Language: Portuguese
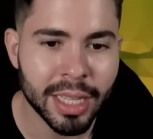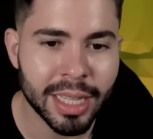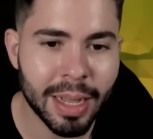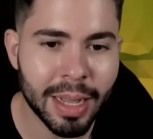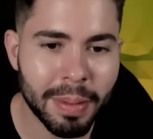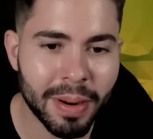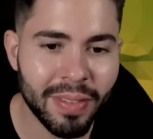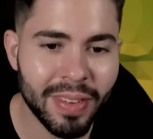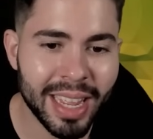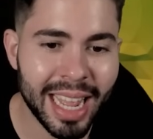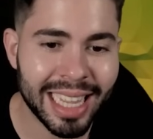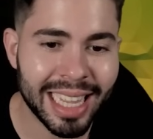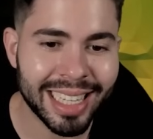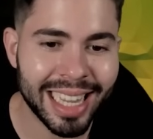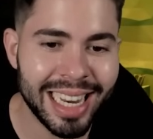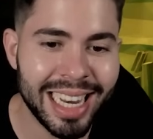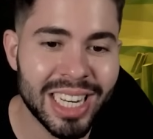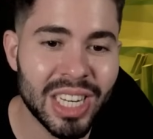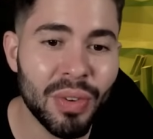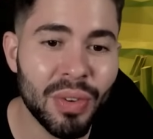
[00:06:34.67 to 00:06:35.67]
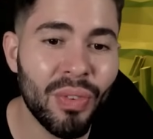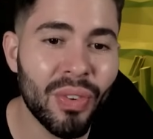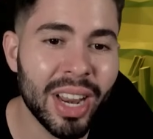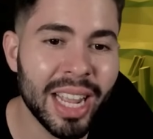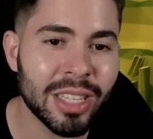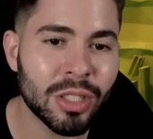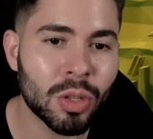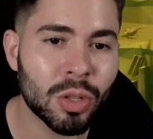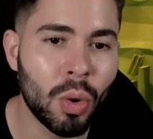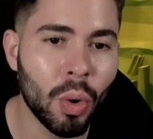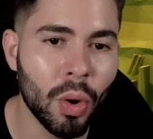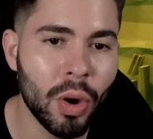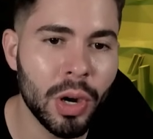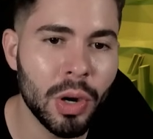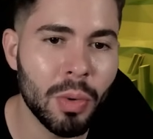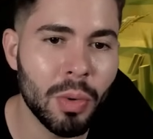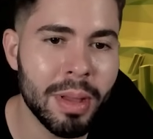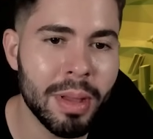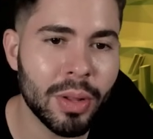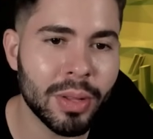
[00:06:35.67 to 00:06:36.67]
Dá pra ver essa ilha de
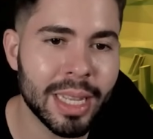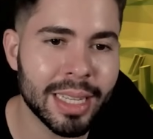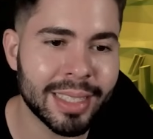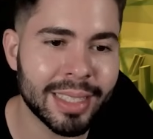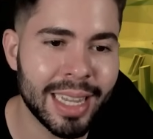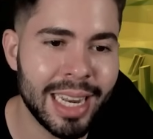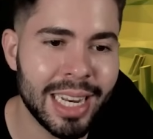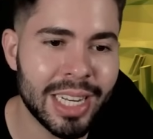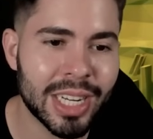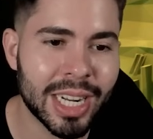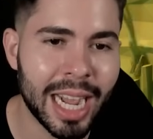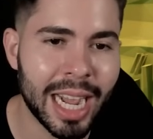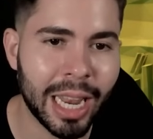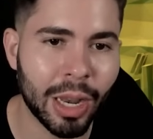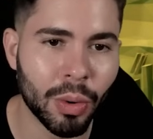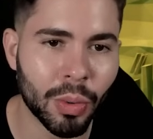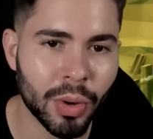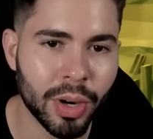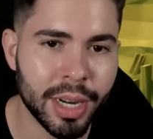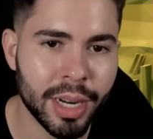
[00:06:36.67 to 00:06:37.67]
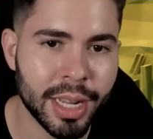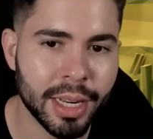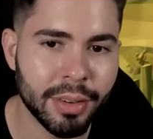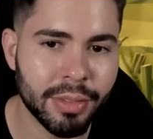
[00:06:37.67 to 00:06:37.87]
frescor no meio dessa ilha de calor, né?